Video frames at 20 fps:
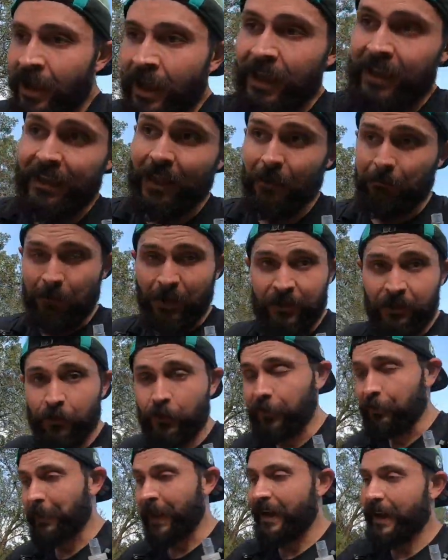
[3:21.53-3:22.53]
e de repente
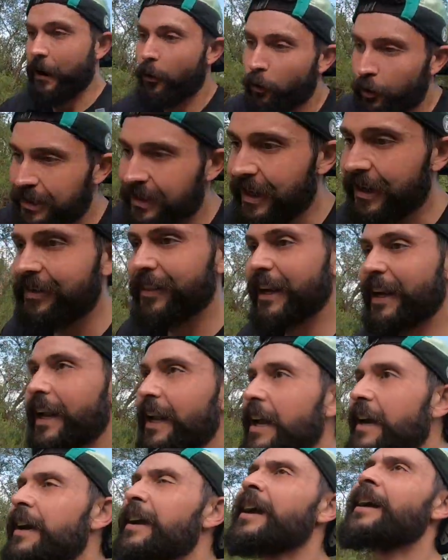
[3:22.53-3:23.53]
você pega outra
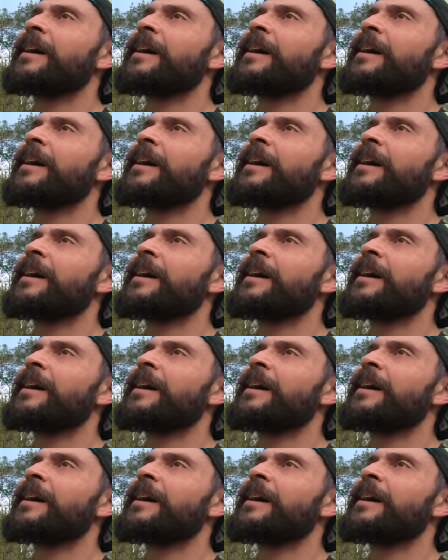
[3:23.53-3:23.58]
trilha